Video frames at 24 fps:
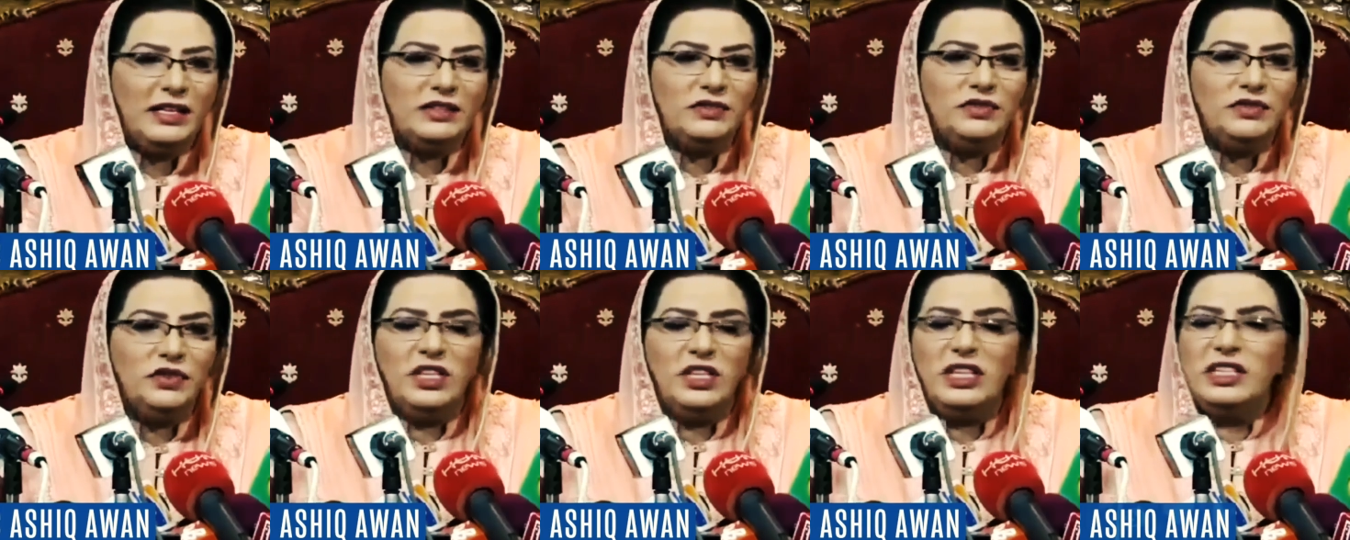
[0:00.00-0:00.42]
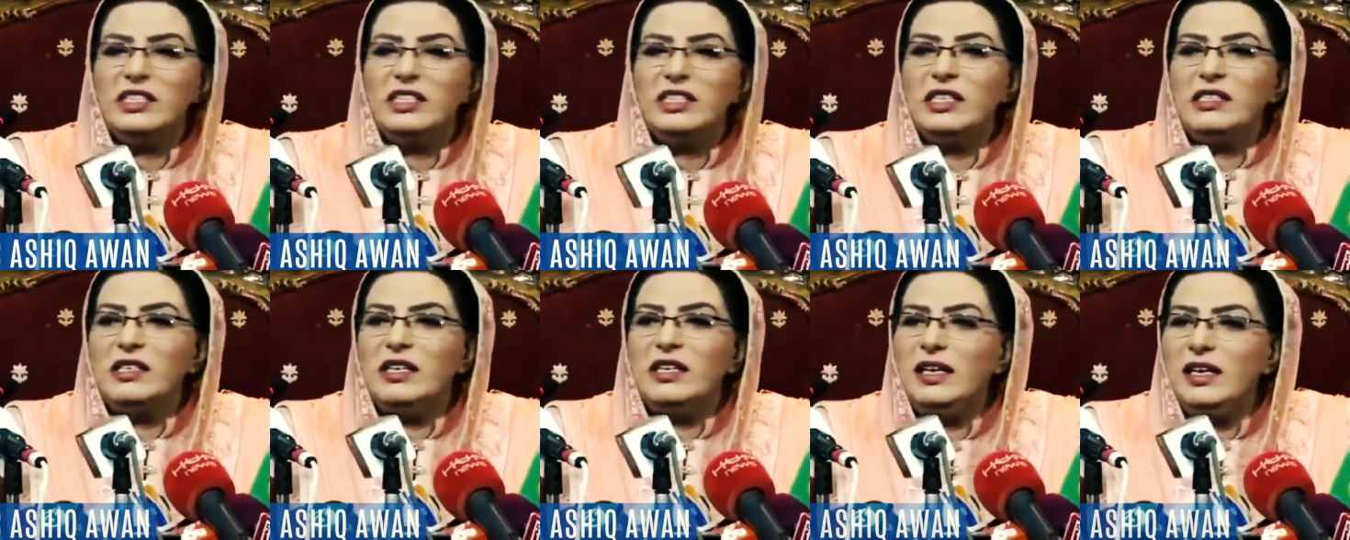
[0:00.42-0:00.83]
के लिए
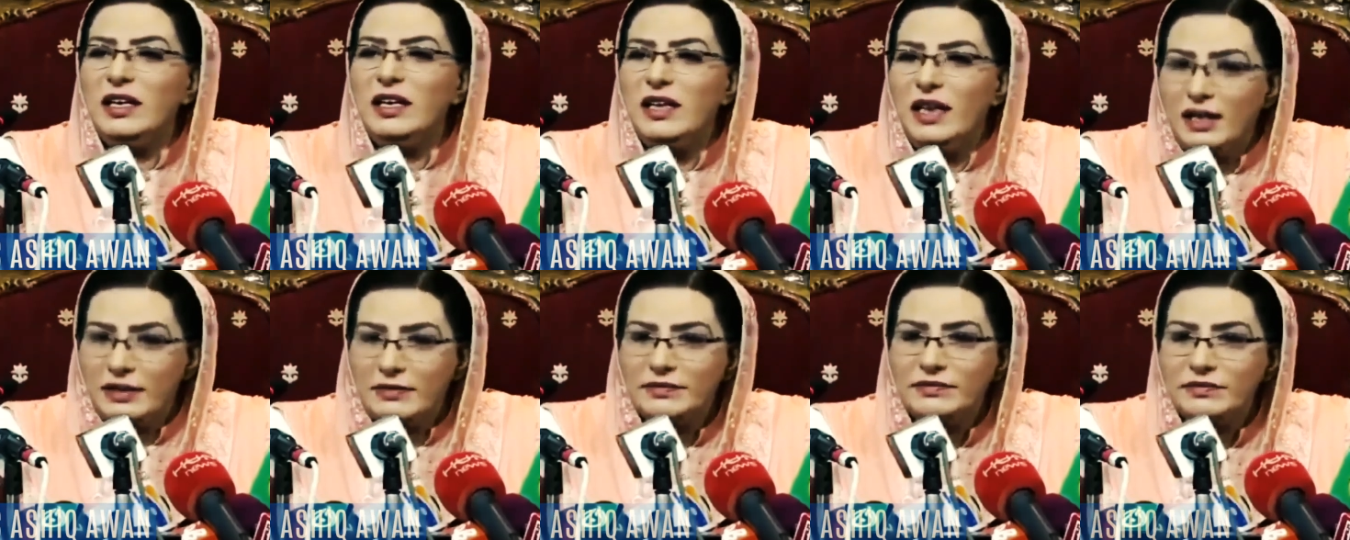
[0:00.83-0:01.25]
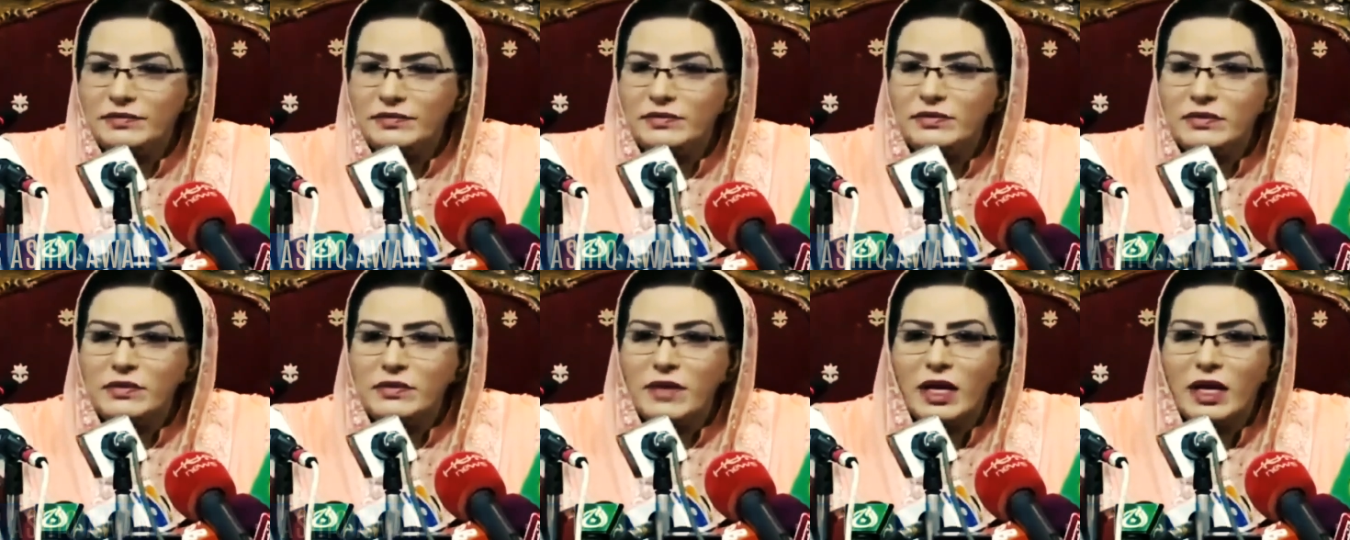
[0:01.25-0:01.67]
पाकिस्तान की महिला
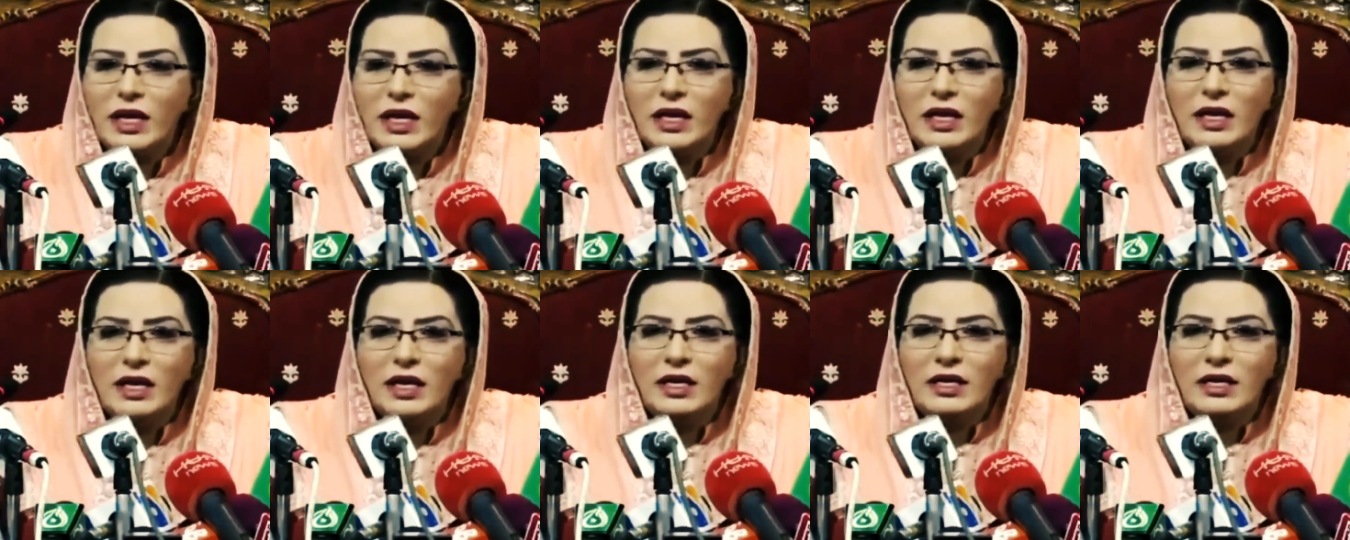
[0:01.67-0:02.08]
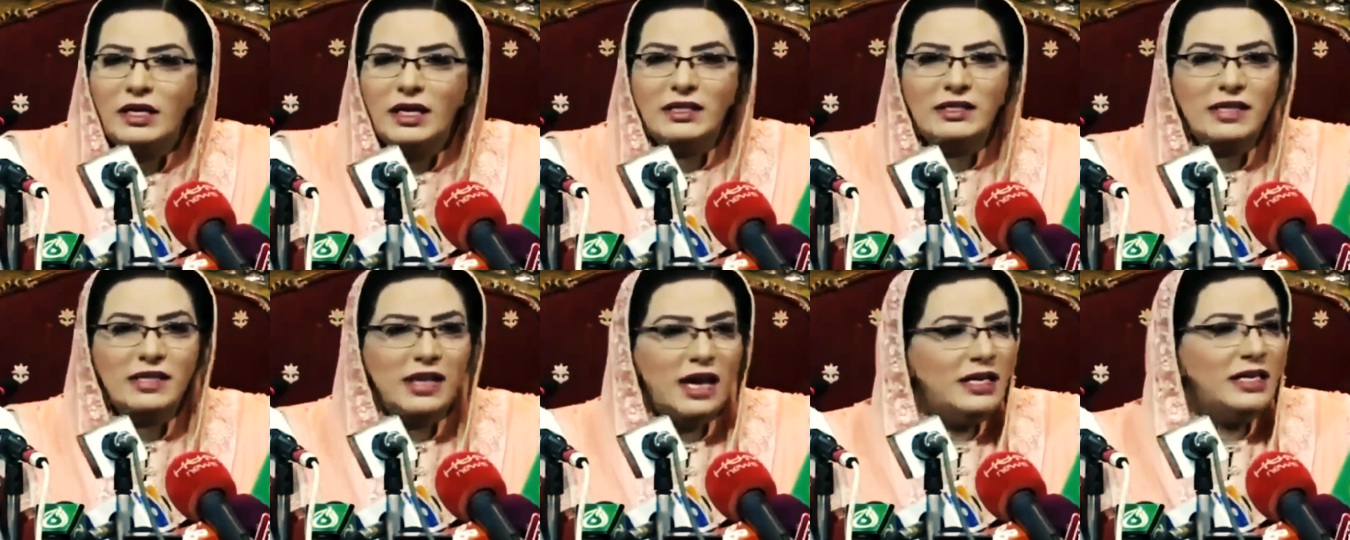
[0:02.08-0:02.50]
मंत्री ने
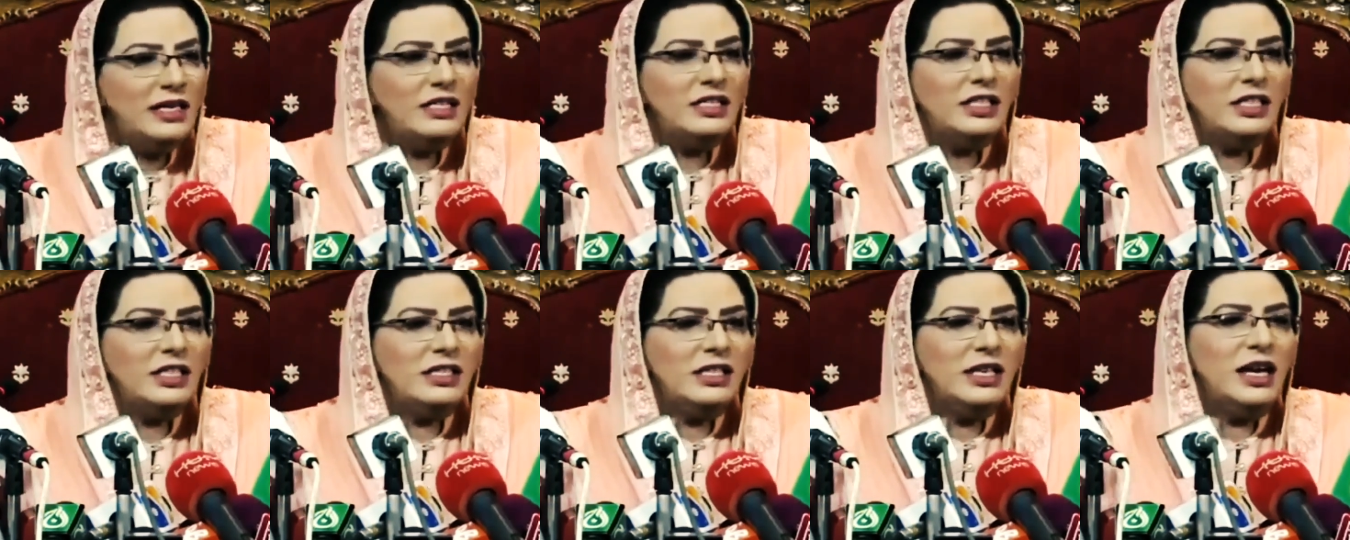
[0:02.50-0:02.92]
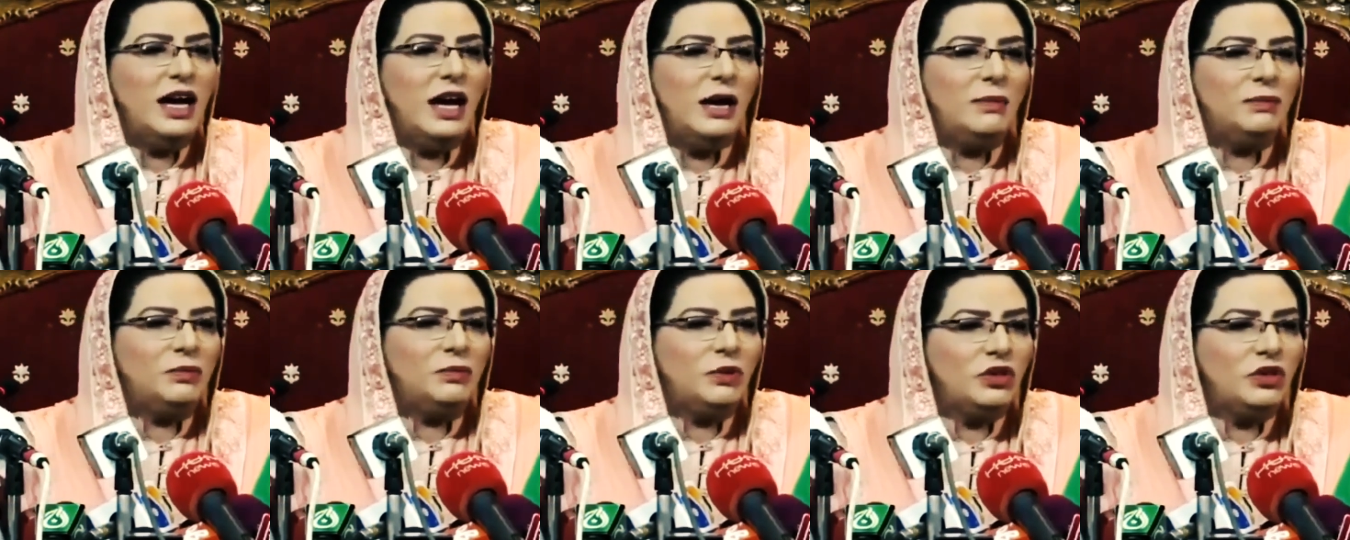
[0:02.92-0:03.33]
जो सलाह
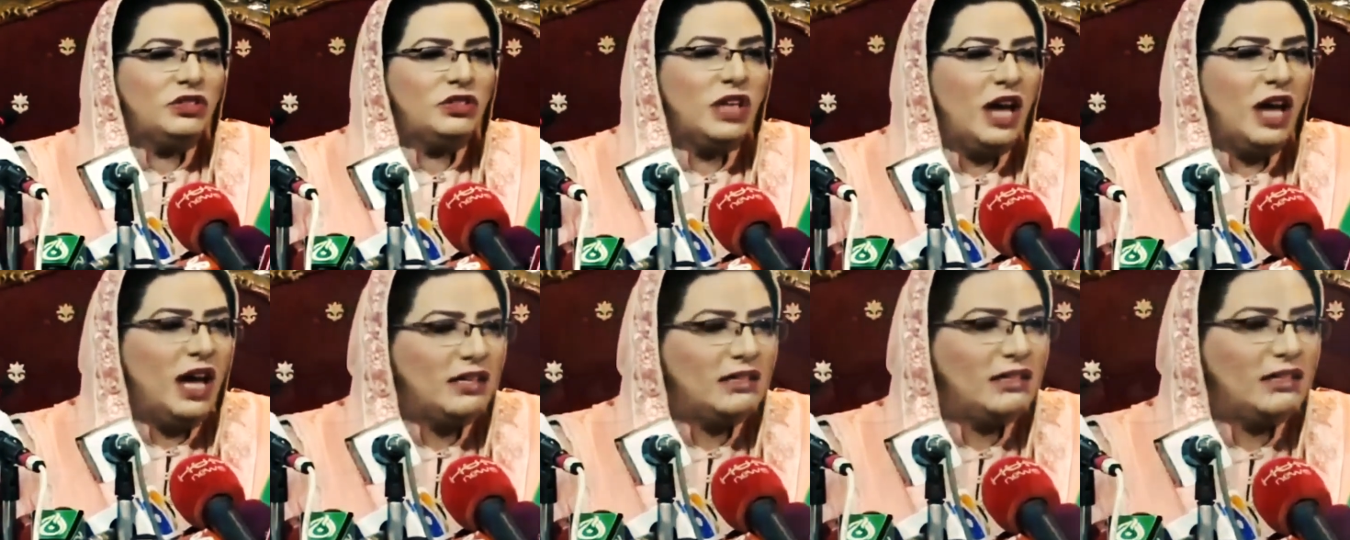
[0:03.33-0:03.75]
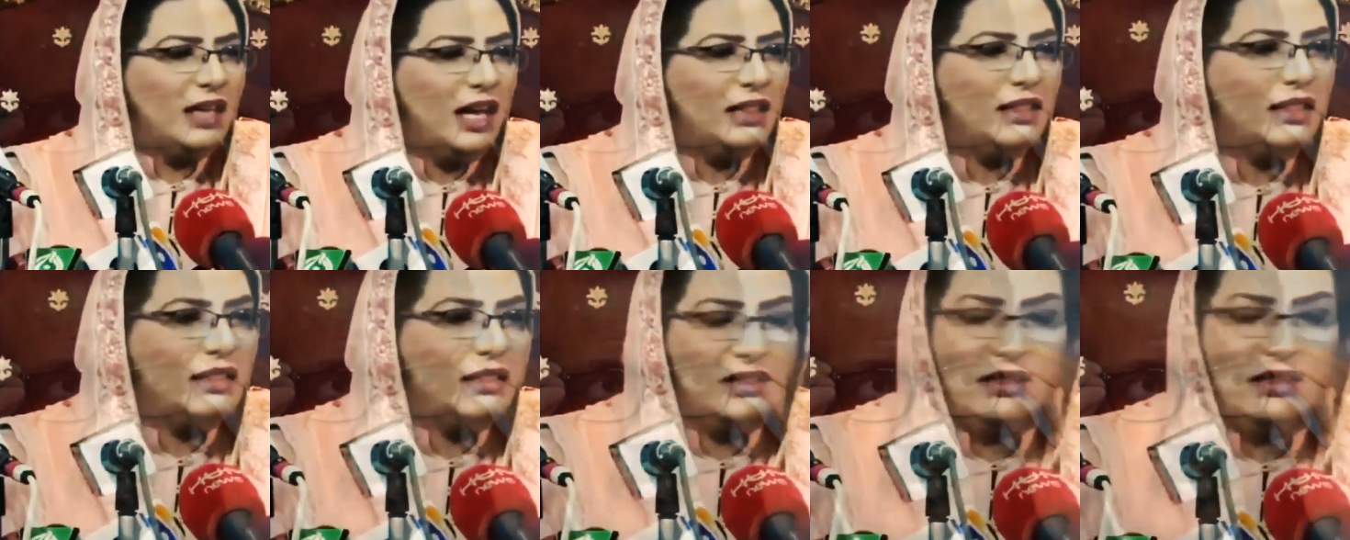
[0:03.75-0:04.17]
दी उसके
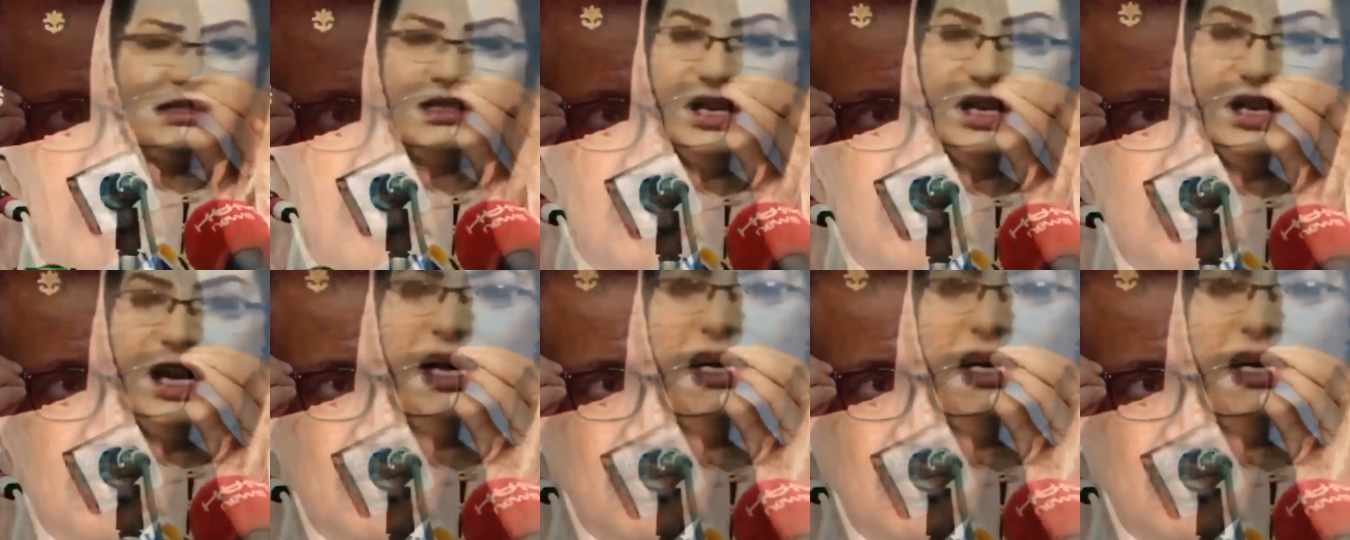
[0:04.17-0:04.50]
सामने तो